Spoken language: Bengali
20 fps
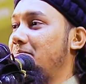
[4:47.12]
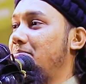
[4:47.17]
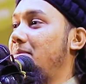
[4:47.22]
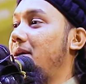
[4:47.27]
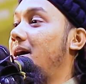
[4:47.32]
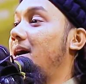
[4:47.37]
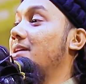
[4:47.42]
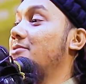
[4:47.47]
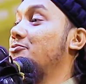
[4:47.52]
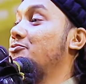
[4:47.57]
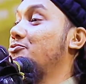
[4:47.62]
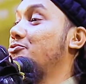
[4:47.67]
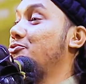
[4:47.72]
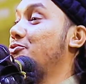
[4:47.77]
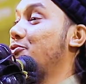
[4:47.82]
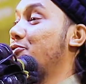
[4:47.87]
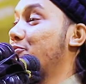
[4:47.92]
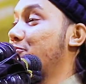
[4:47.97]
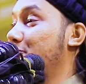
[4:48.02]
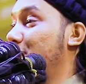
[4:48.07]

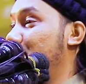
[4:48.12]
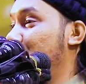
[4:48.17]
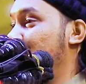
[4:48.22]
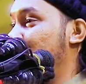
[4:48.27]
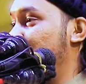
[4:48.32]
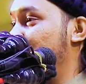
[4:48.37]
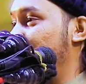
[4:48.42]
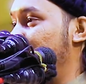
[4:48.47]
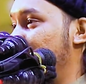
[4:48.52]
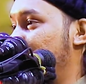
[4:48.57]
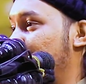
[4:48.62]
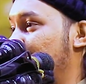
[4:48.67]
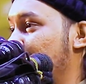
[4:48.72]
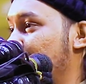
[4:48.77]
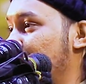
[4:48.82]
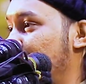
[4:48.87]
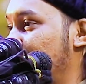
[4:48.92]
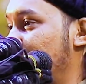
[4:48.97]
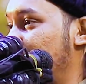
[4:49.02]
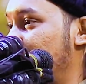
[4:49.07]
বাহাত্তর জন
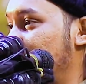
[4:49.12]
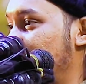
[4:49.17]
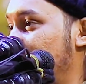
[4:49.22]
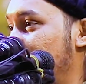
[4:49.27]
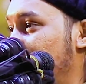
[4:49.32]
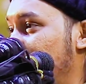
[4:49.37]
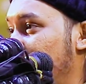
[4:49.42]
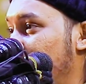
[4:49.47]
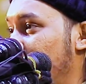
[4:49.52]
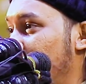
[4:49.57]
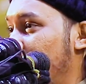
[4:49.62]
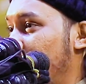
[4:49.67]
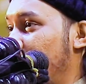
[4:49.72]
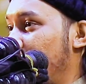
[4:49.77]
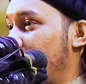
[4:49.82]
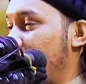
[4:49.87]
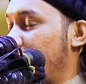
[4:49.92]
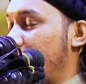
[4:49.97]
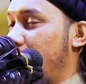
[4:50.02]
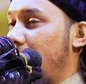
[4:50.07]
কতজন
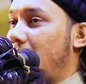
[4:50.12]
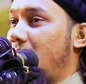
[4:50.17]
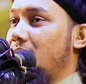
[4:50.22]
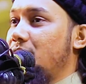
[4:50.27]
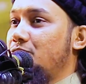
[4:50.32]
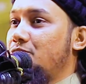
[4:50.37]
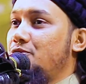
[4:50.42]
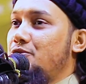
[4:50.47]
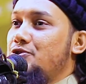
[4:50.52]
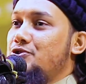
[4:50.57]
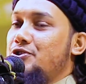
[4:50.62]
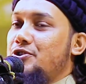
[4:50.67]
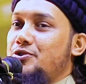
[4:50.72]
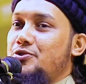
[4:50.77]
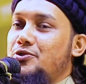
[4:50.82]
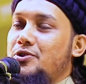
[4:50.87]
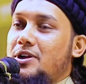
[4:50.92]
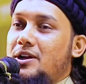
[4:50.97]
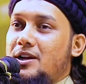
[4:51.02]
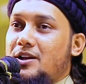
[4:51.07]
বাহাত্তর জন
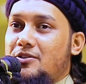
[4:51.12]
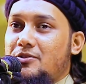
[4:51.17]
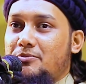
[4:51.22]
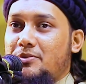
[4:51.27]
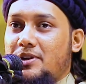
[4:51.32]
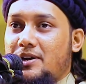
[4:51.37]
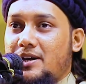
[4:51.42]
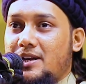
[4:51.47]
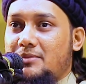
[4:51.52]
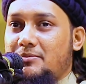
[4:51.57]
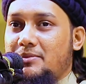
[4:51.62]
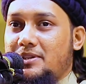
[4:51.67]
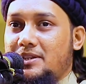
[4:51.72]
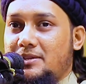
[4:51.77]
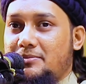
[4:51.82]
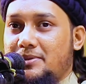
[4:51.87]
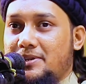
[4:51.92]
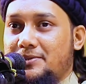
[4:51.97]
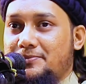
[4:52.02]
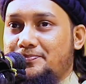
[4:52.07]
হুর আল্লাহ রবুল আলমিন
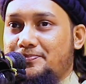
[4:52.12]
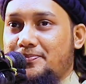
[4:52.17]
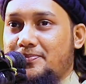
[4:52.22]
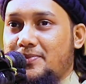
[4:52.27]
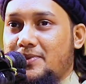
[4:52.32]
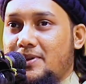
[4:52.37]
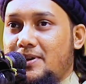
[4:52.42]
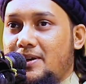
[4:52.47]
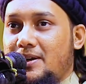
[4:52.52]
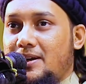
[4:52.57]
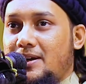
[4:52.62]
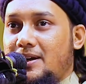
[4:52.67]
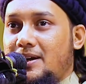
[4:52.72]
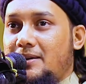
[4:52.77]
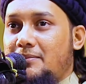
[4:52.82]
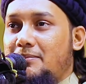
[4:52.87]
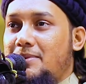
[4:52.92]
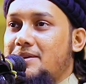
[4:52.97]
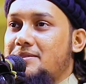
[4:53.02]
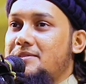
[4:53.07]
দিবেন
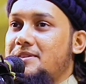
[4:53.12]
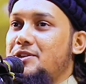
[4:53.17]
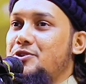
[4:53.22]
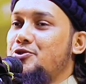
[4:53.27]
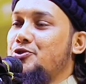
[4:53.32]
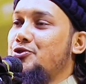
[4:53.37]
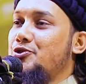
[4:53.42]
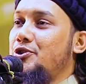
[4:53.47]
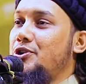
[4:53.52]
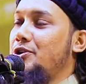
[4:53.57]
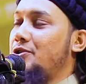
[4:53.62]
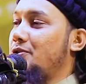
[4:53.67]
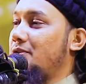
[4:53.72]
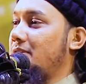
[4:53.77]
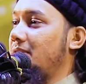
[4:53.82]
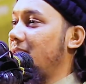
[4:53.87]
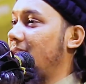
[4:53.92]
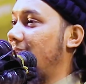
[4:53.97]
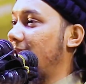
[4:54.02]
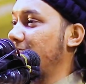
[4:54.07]
ব্যাস ইস্যু তৈরি
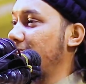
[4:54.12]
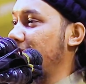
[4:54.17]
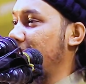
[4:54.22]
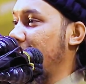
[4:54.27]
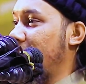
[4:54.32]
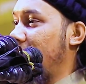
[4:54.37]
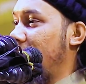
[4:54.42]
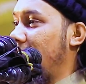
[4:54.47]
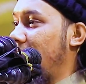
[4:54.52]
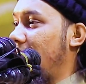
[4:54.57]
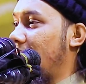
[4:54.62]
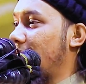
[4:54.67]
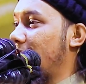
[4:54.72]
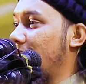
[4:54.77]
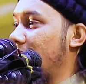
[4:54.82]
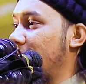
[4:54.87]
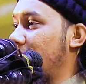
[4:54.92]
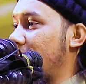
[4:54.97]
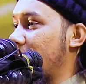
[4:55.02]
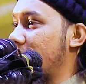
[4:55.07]
করে দিলাম
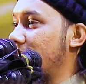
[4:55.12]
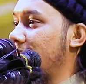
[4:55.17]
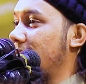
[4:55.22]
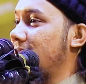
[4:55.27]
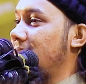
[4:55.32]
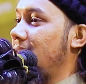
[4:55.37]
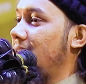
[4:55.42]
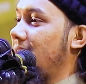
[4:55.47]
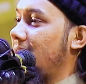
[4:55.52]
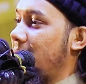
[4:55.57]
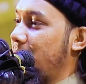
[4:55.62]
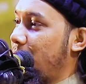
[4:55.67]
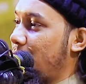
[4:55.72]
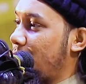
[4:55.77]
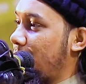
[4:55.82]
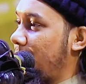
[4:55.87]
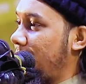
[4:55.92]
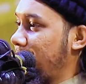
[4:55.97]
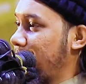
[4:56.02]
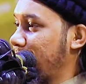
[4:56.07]
এখন নাস্তিকরা লেগে
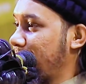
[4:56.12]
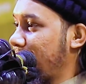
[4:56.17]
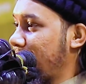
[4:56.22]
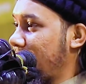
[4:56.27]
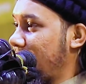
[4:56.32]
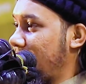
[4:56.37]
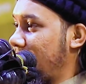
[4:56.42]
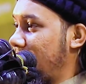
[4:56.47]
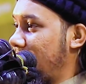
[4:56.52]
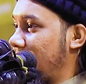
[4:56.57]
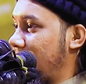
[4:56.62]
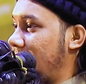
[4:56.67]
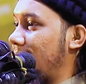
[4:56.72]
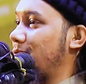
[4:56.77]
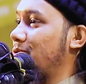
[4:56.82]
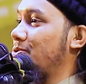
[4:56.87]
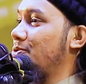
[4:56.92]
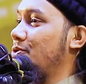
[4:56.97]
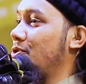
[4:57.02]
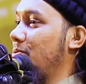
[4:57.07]
পড়বে
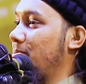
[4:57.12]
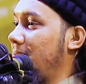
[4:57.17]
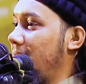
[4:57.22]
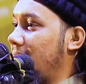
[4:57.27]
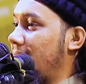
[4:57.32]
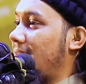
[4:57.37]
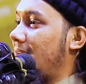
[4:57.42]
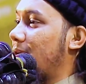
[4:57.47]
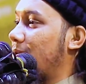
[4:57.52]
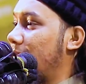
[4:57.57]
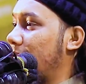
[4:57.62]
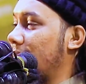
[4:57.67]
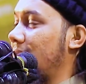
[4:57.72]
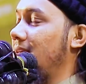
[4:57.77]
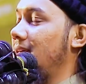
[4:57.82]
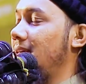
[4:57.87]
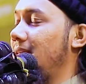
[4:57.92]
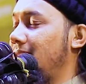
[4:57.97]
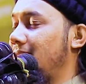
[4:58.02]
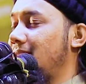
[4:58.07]
এতগুলো মেয়ে কেন
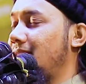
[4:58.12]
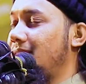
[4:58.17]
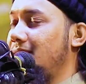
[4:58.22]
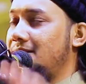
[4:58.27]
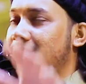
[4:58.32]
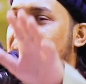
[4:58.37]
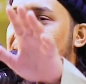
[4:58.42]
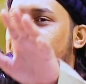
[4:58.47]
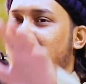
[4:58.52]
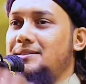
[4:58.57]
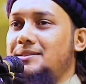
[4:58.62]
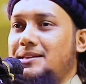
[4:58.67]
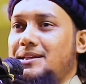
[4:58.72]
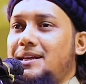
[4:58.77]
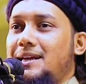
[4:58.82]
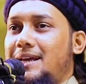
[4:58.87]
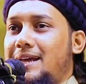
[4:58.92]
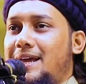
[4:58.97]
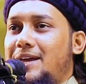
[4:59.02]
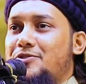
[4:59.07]
কি ইত্যাদি ইত্যাদি
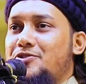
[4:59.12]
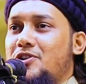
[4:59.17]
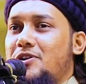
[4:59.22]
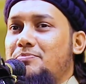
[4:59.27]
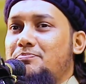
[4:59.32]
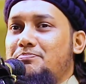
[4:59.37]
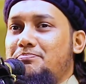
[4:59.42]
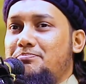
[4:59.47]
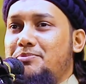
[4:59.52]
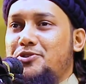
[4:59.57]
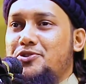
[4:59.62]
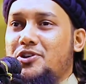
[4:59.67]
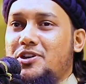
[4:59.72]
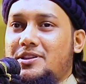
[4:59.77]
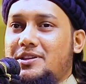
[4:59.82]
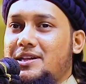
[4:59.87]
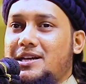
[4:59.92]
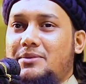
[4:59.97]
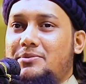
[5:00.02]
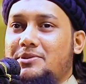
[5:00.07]
এসব বিষয়ের দিকে